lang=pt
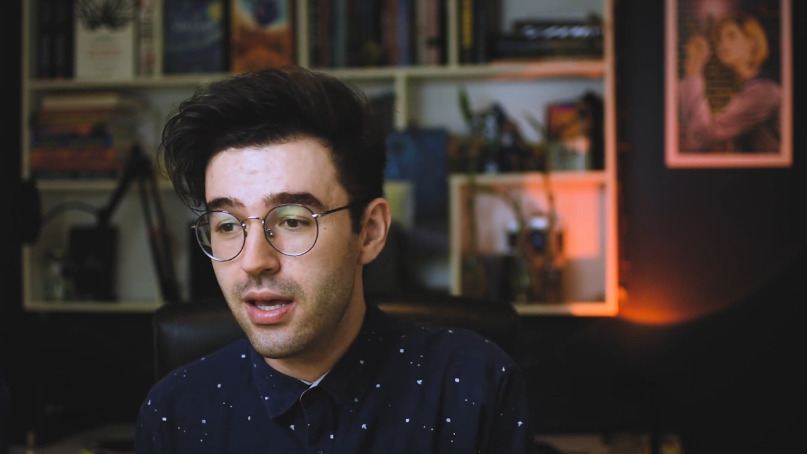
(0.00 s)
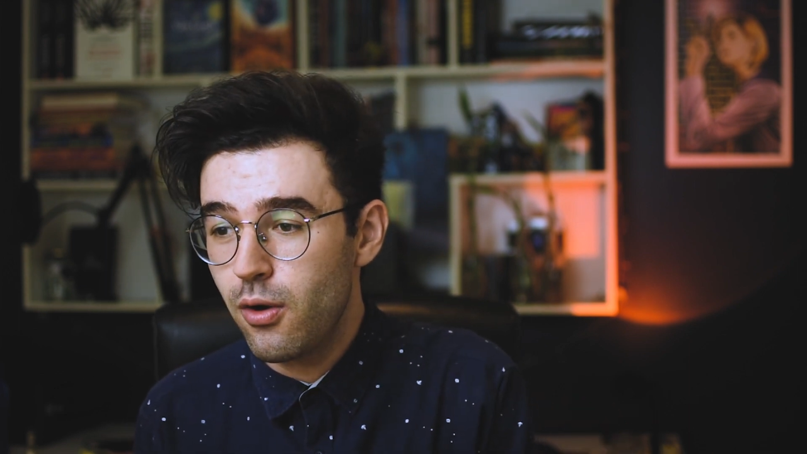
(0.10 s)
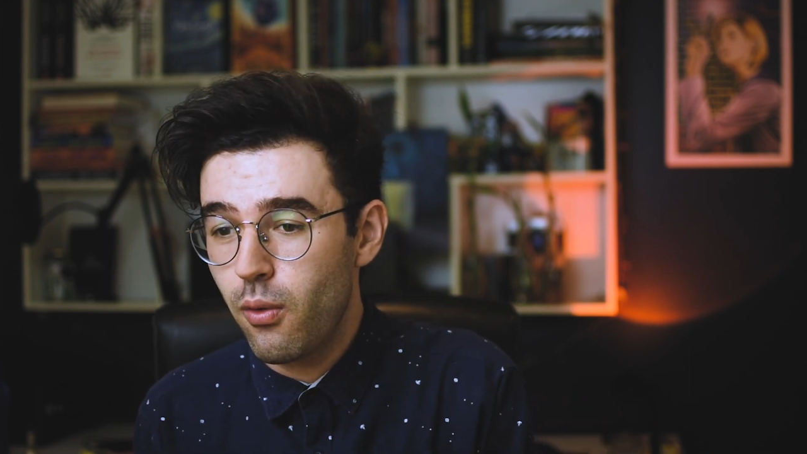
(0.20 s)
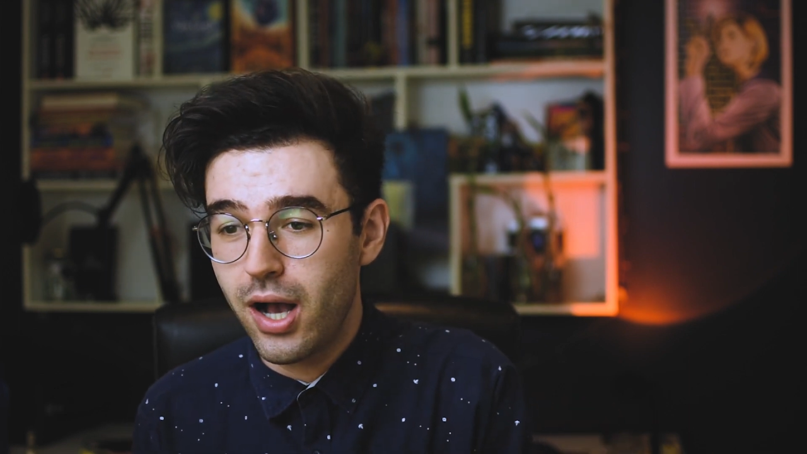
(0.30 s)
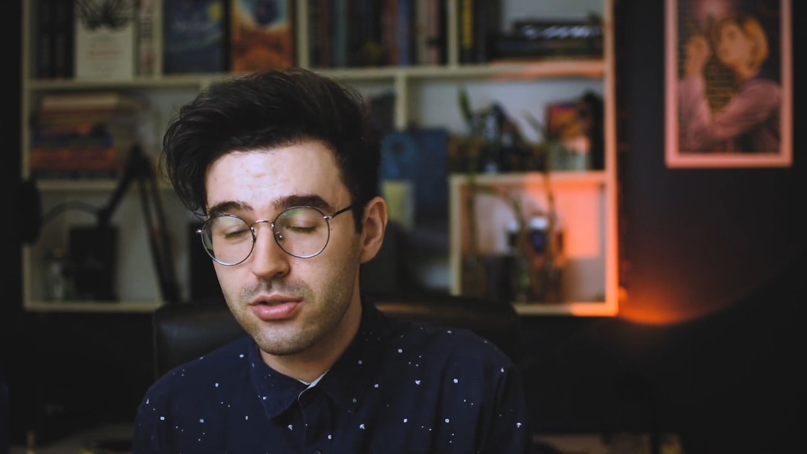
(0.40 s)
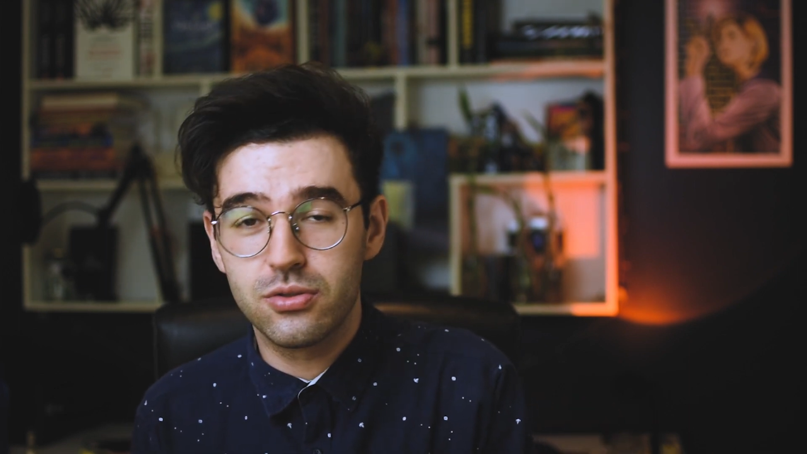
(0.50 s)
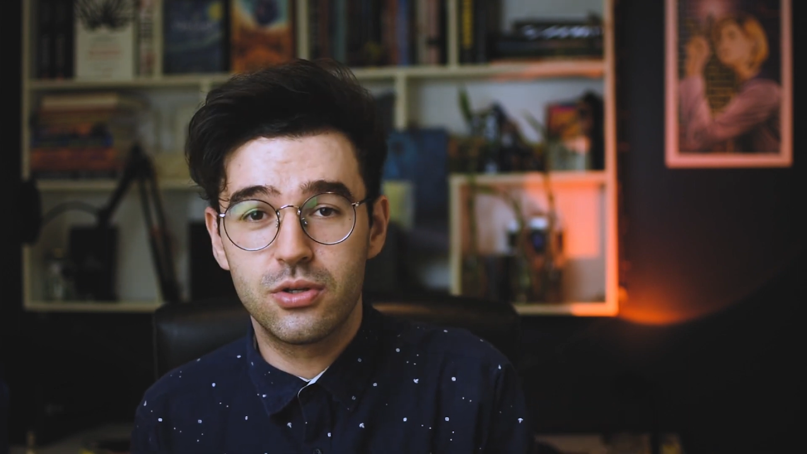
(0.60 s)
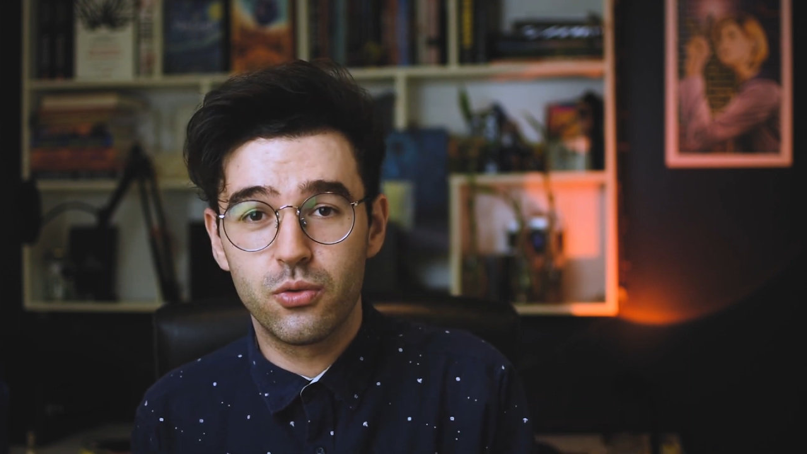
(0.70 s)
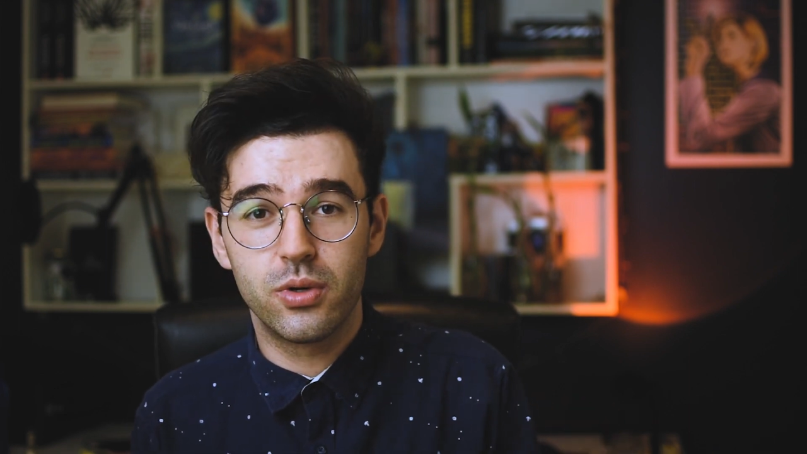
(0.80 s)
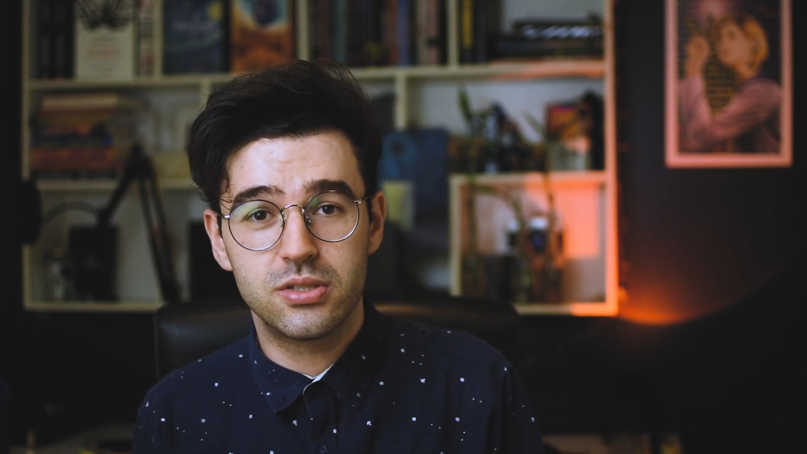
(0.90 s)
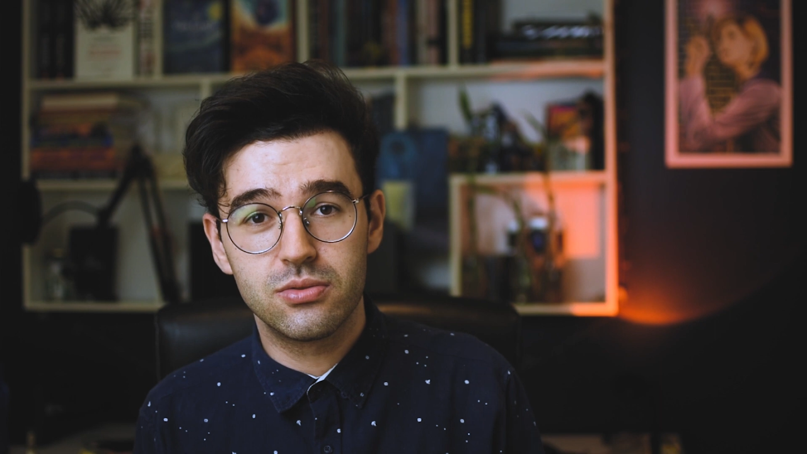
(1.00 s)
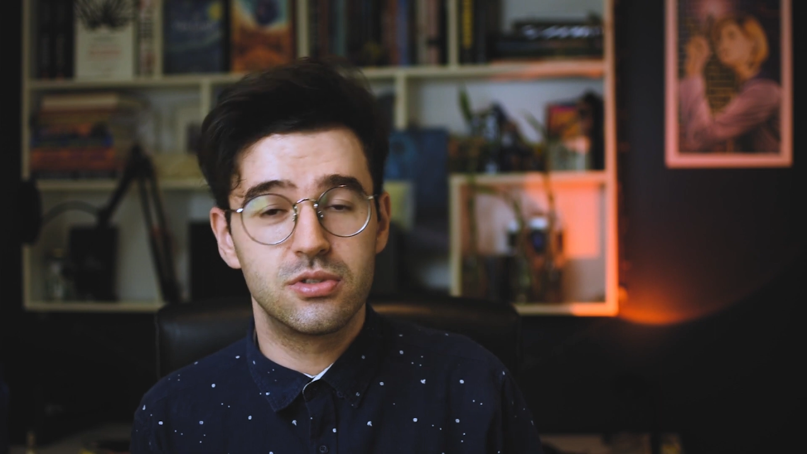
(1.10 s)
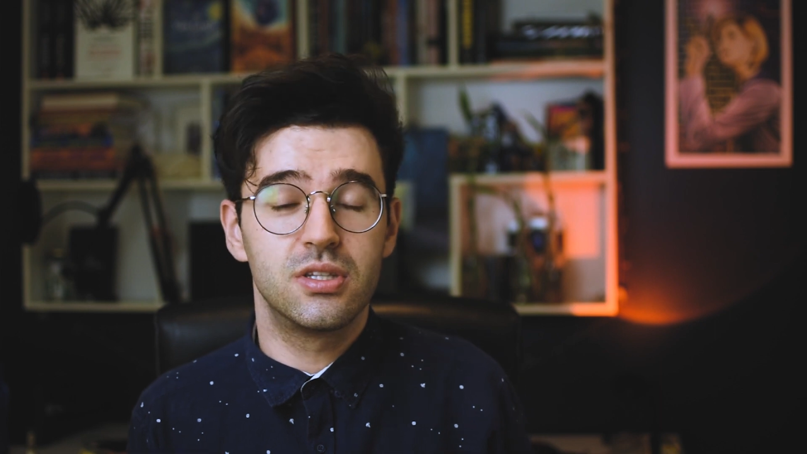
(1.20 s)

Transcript: eu acho que o Russell T.